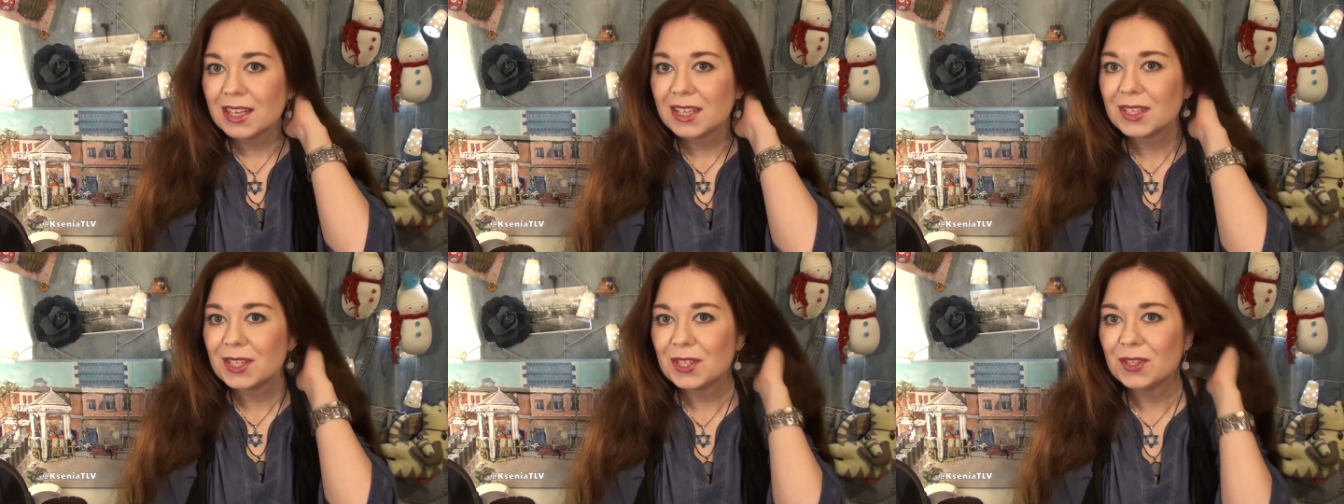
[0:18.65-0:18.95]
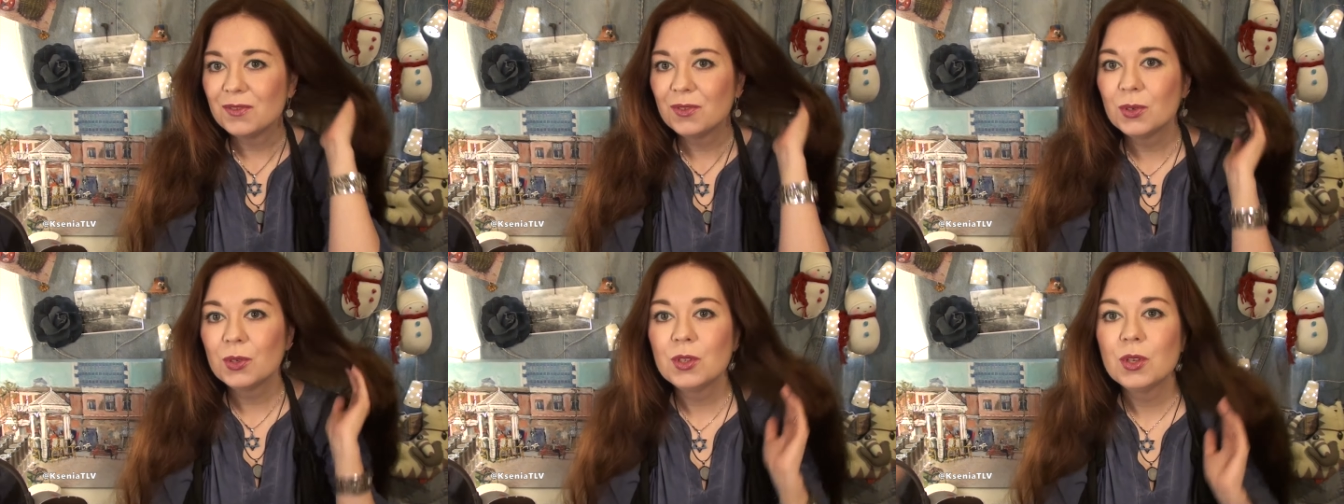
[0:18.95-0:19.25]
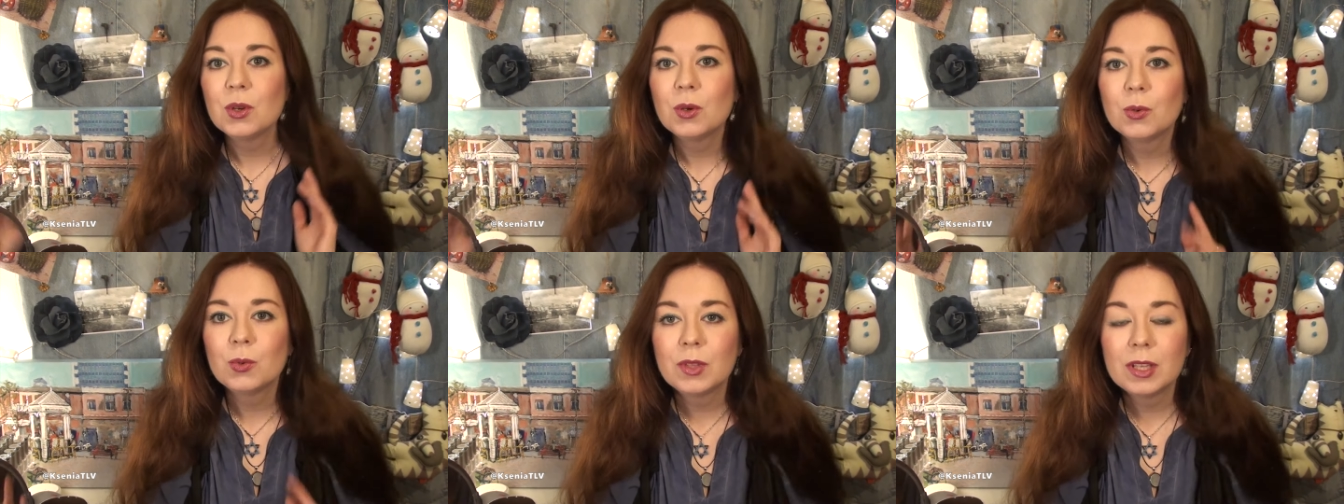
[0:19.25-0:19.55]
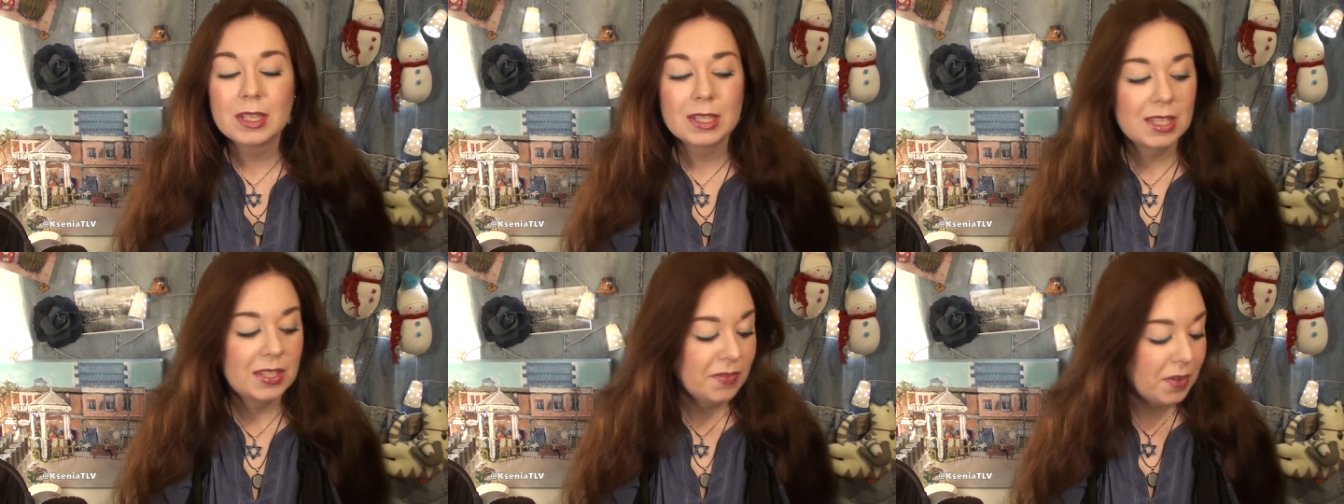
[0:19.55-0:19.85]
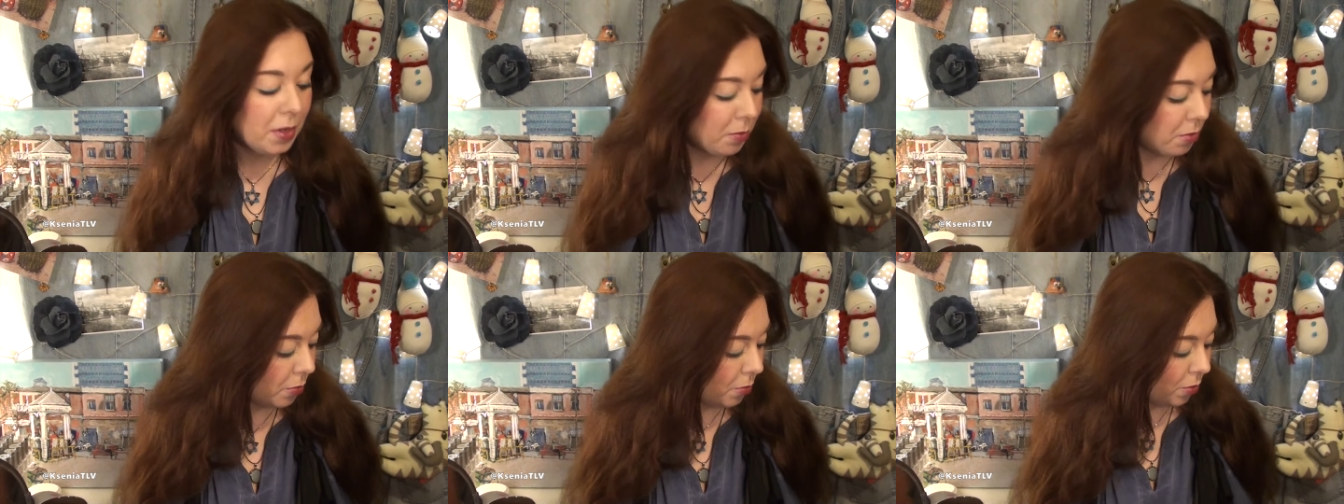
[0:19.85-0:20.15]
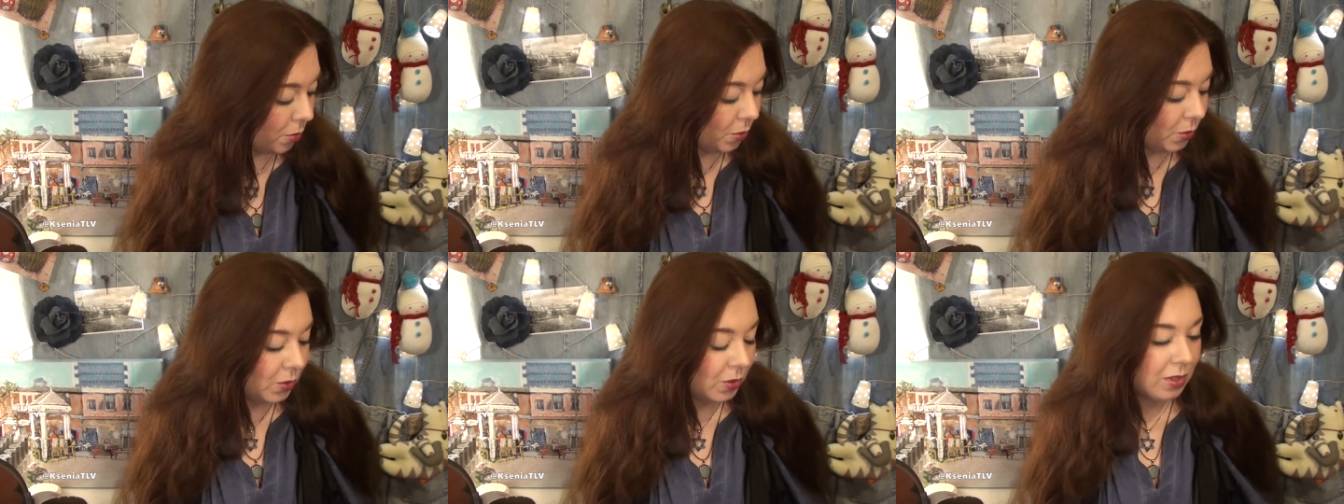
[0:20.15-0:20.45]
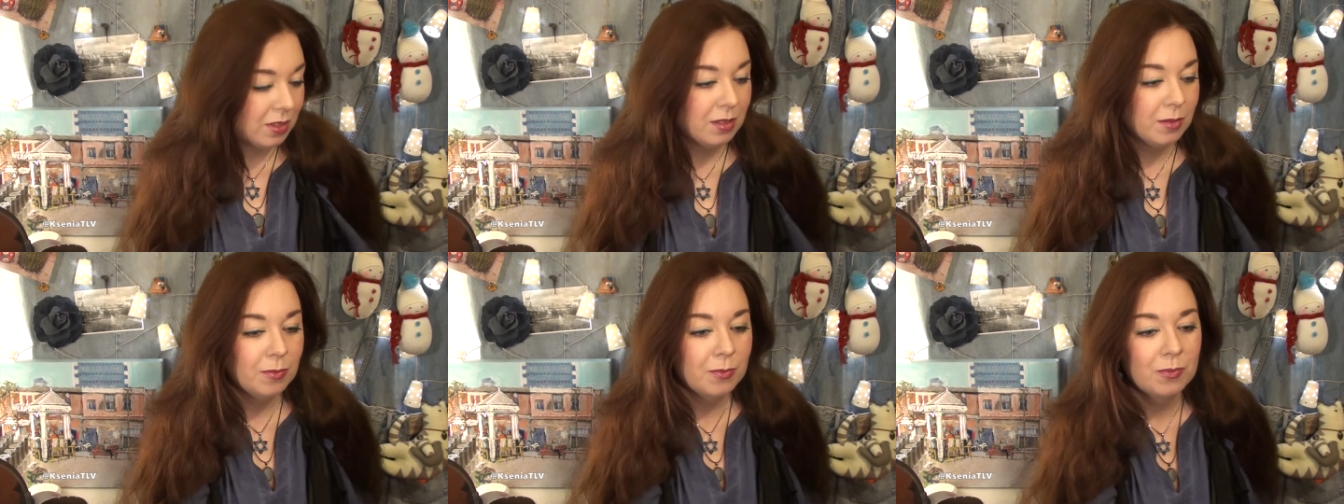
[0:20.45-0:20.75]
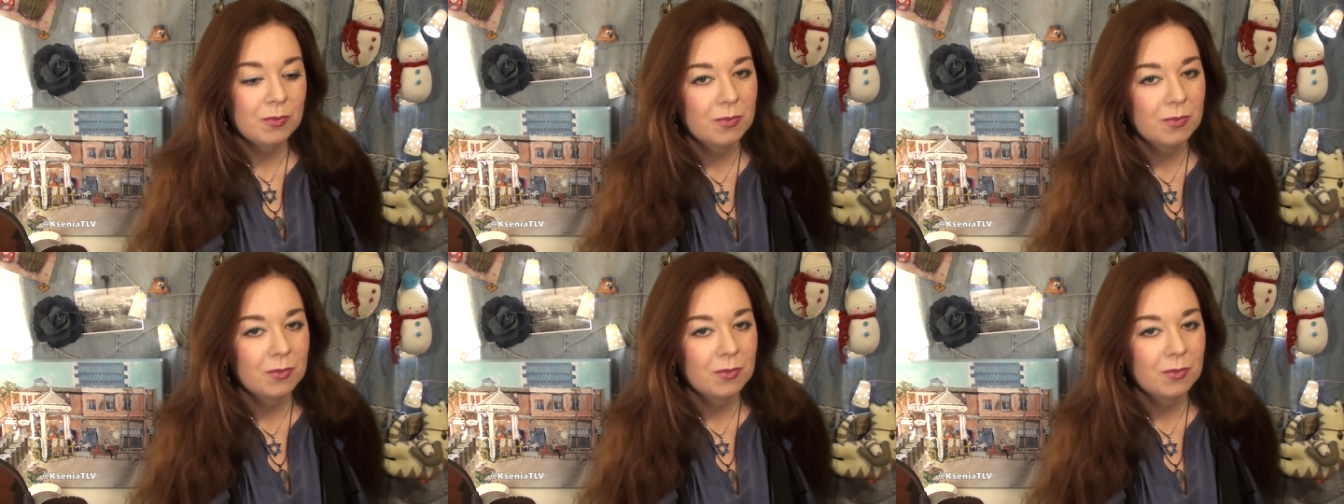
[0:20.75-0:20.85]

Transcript: Сегодня у нас с вами будет